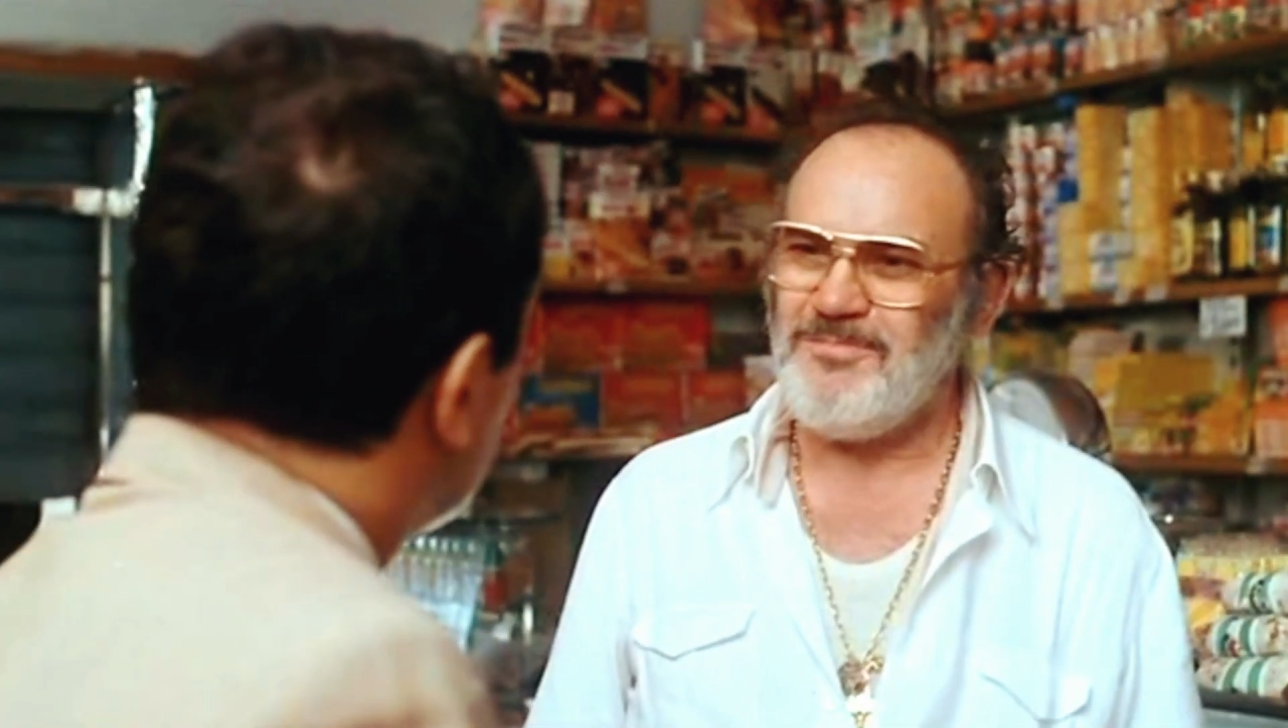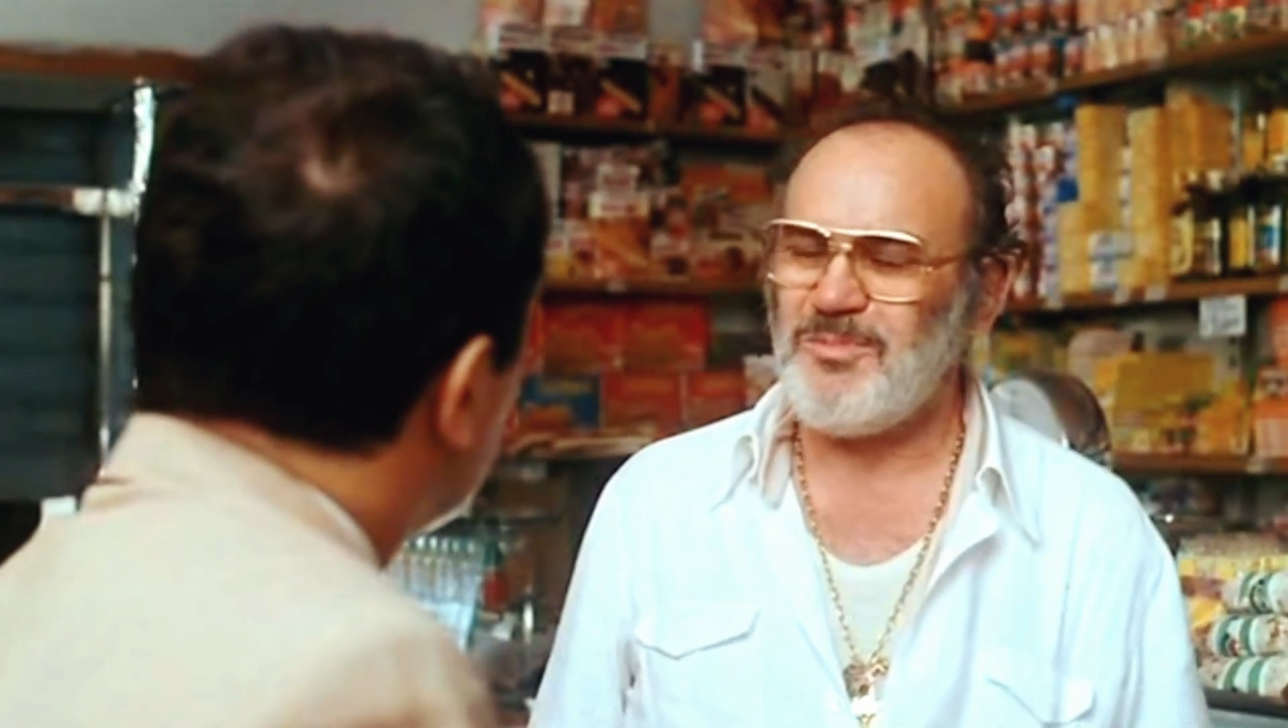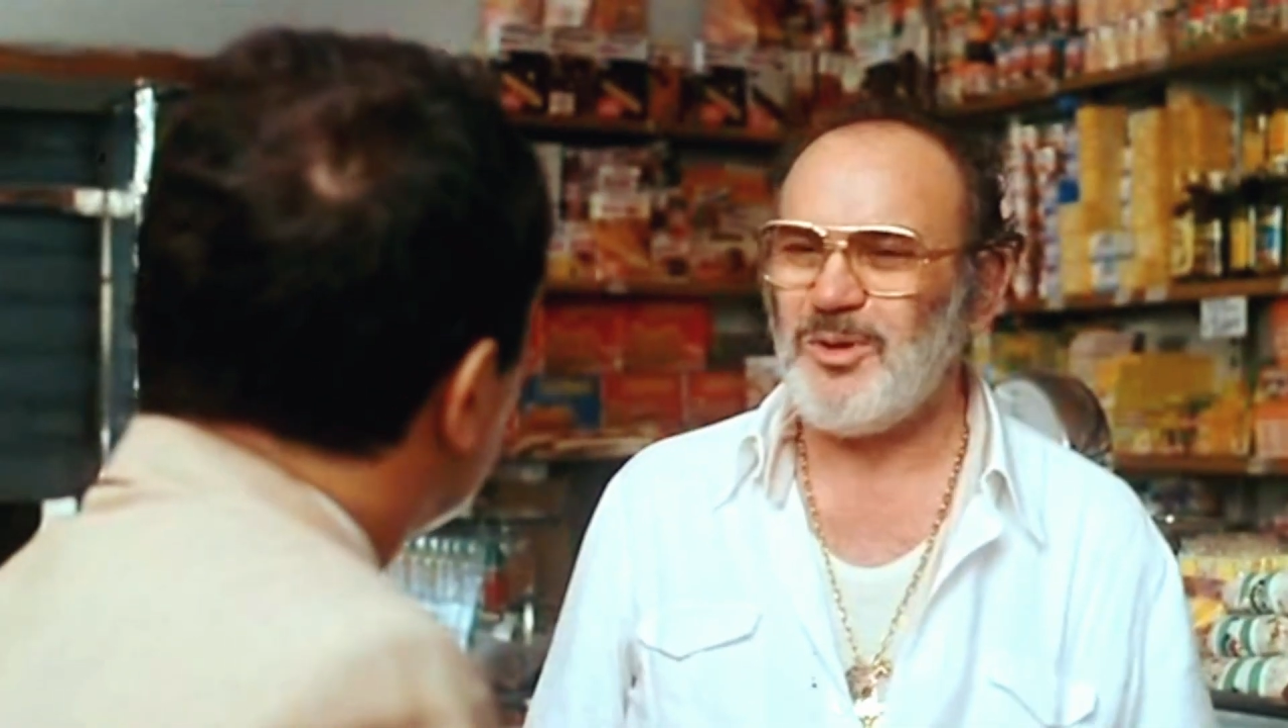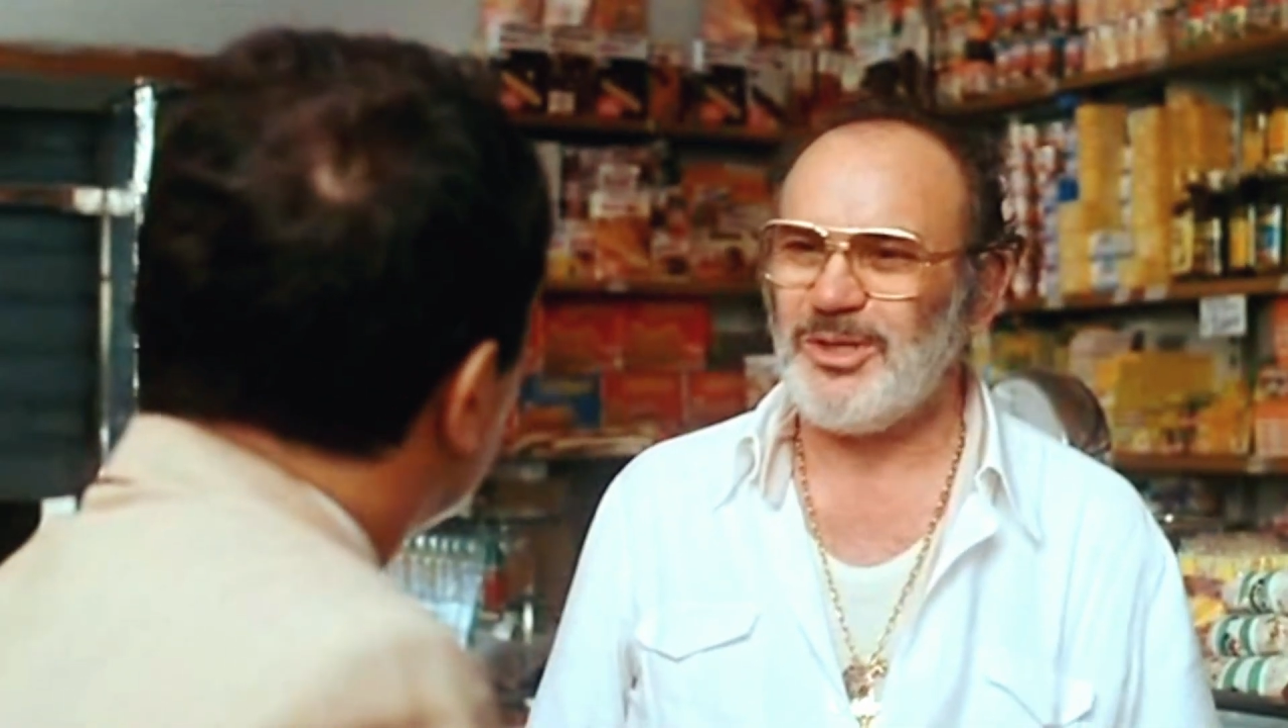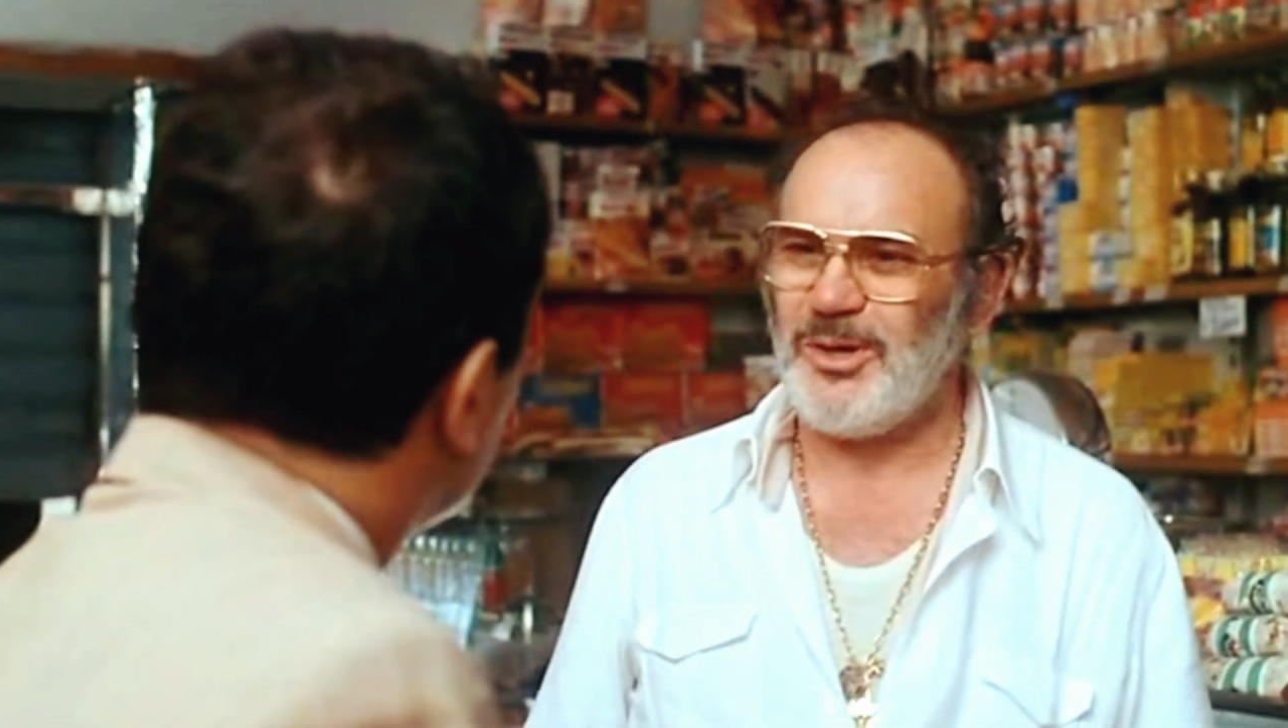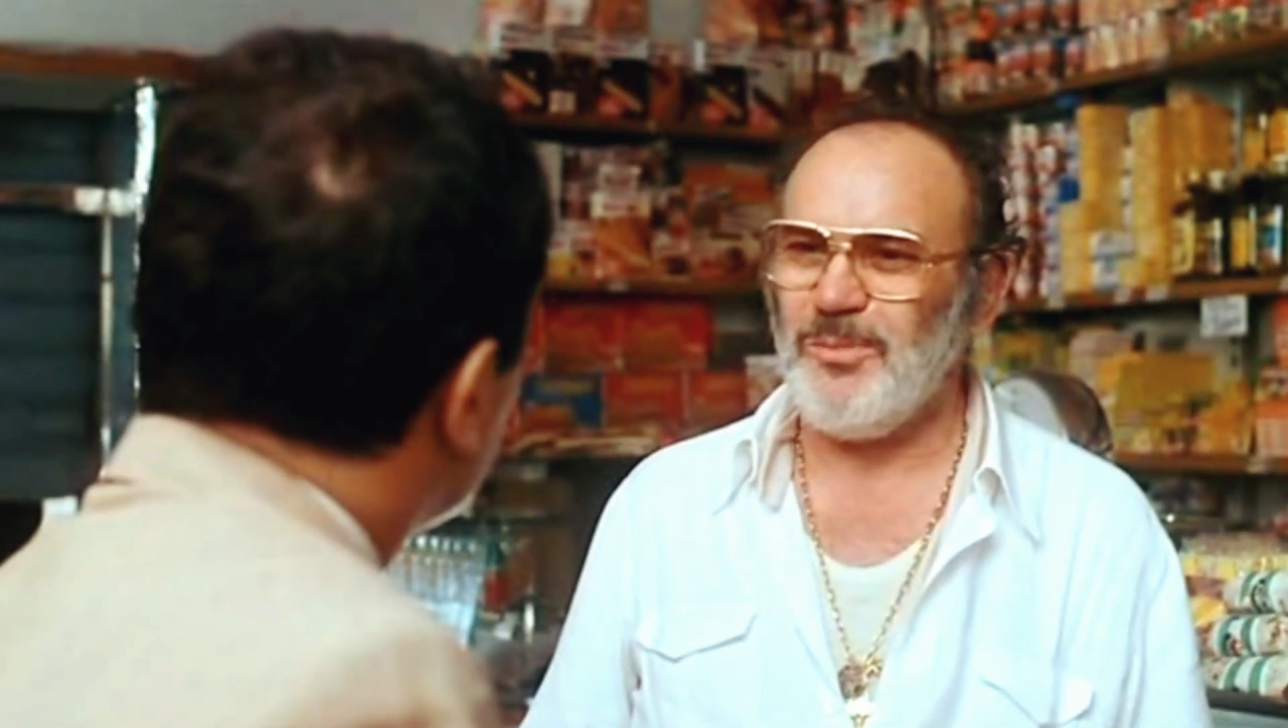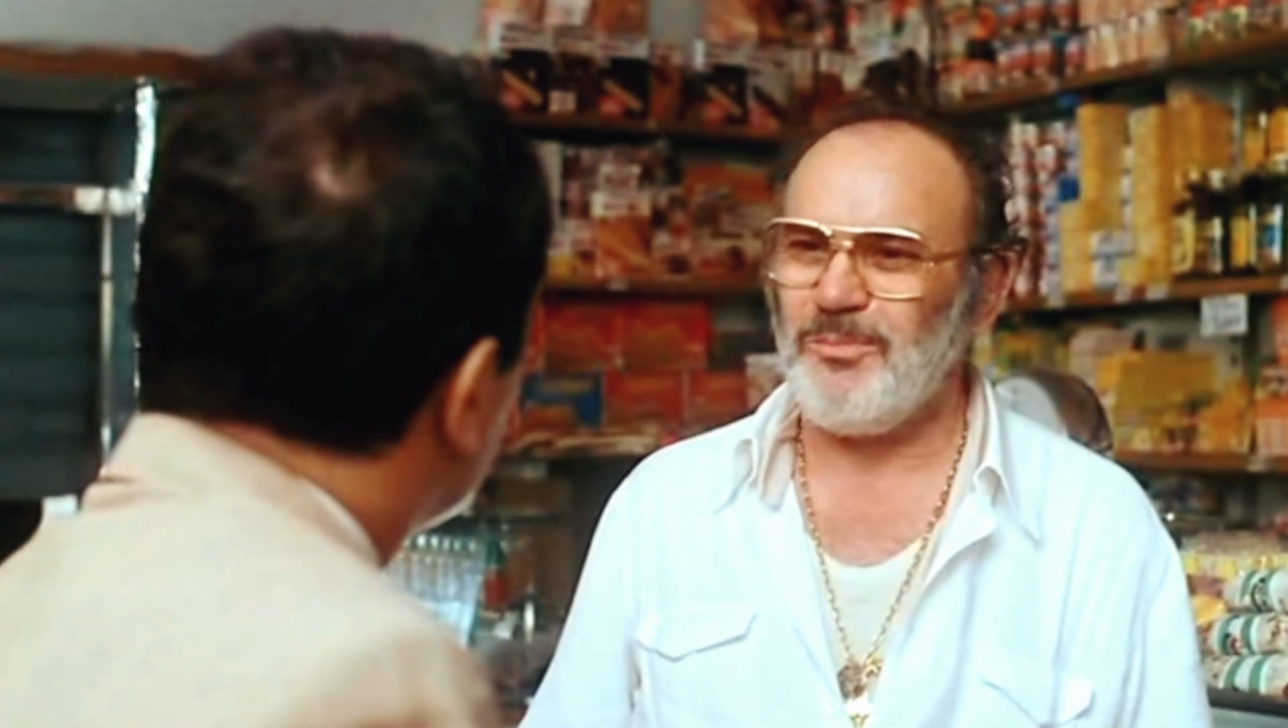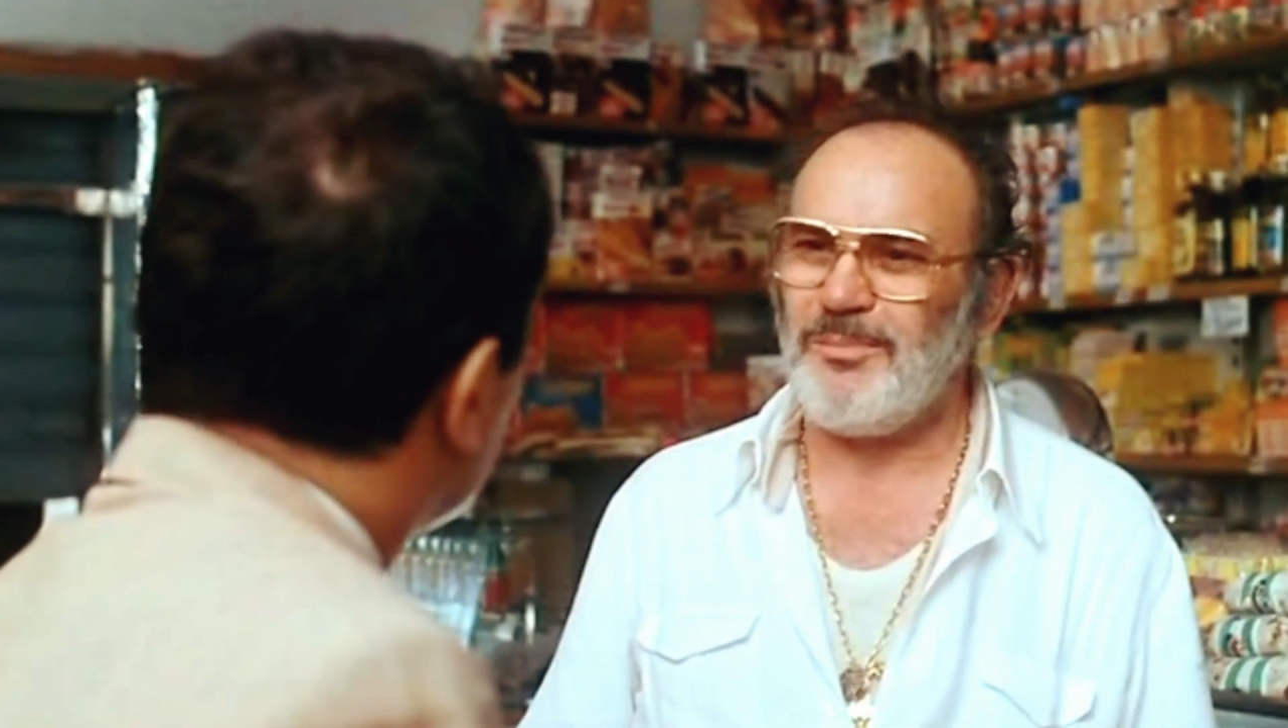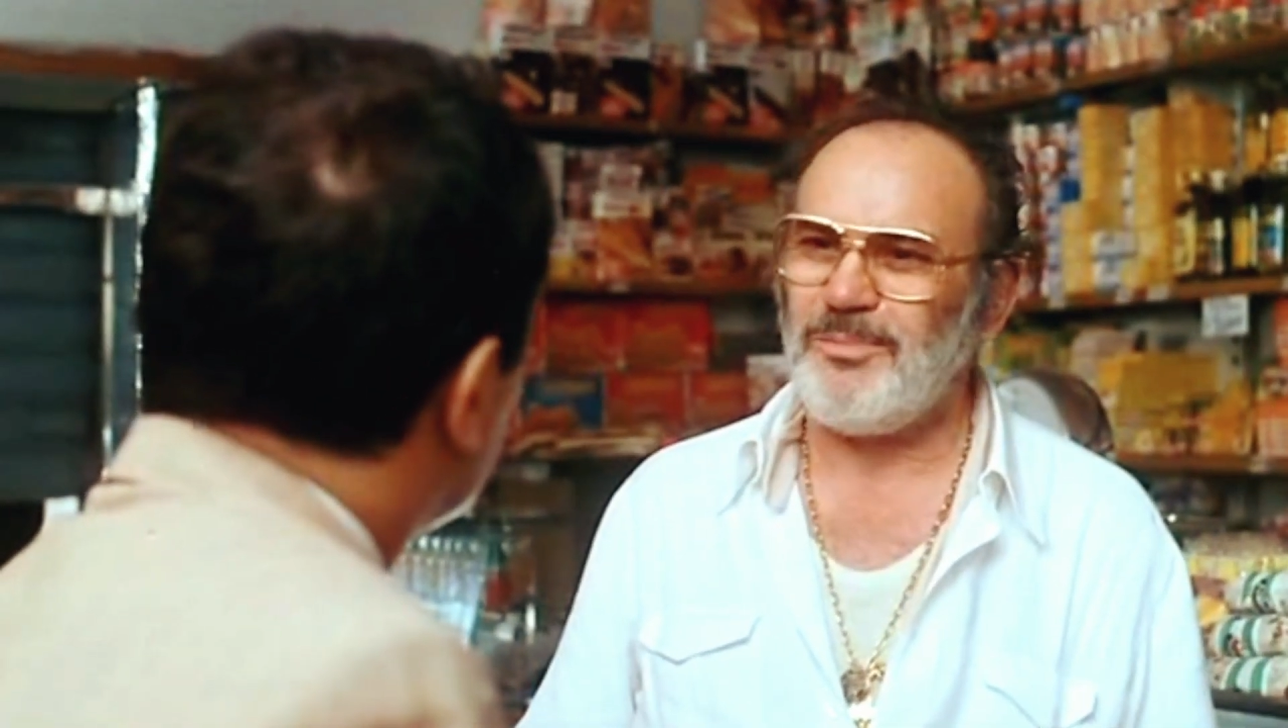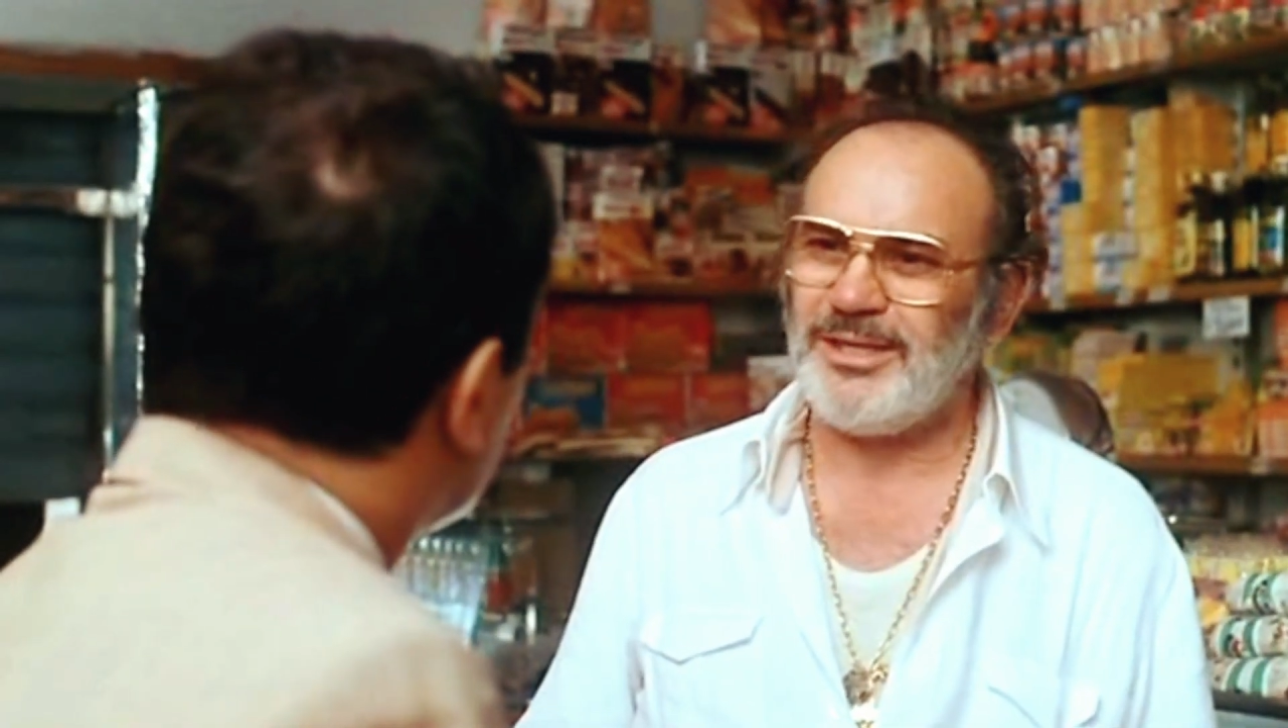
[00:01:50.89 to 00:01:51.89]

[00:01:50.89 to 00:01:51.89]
mi porti a comprare